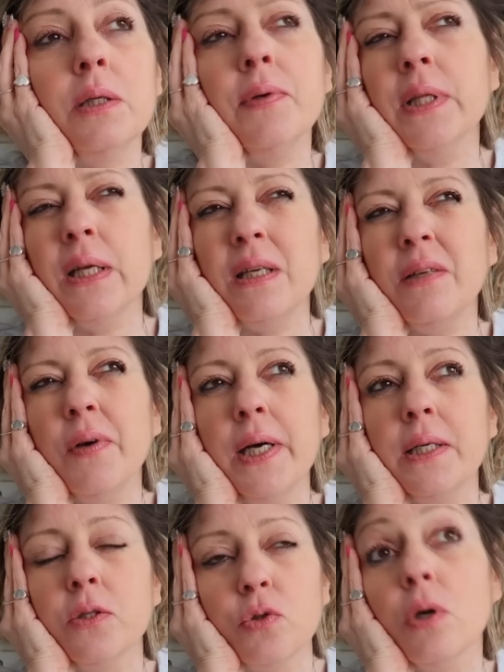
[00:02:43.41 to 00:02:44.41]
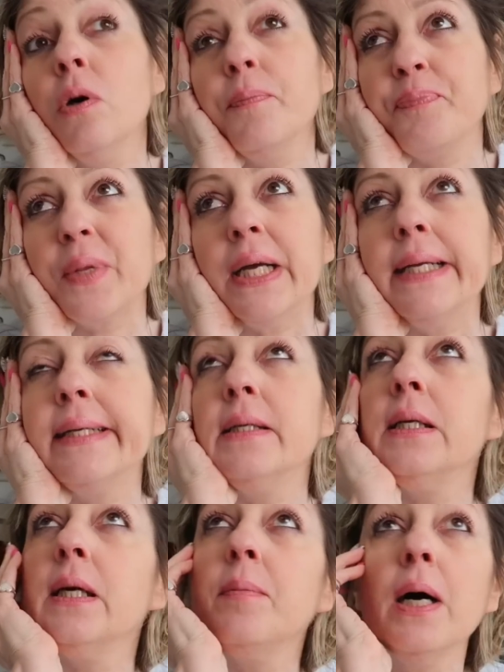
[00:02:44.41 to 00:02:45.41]
diventare diverso il
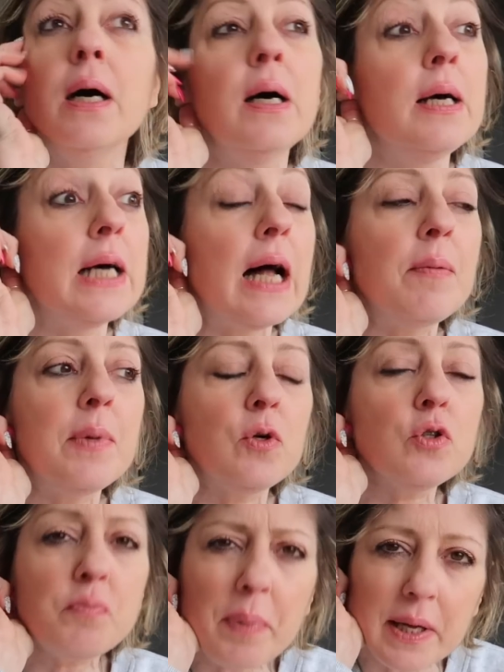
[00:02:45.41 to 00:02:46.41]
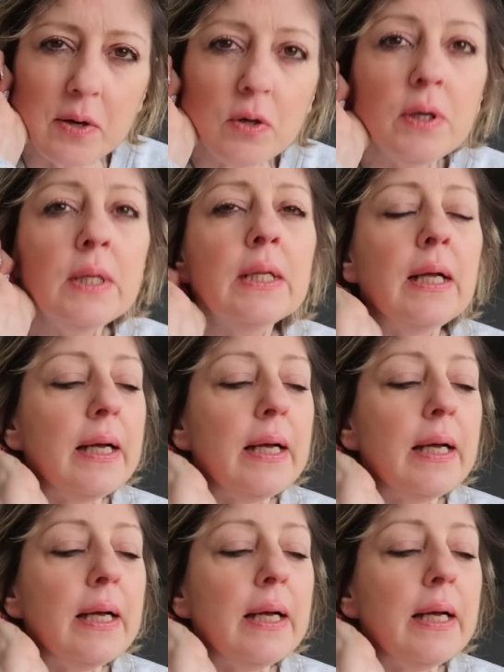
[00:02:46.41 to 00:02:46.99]
clima, almeno spero,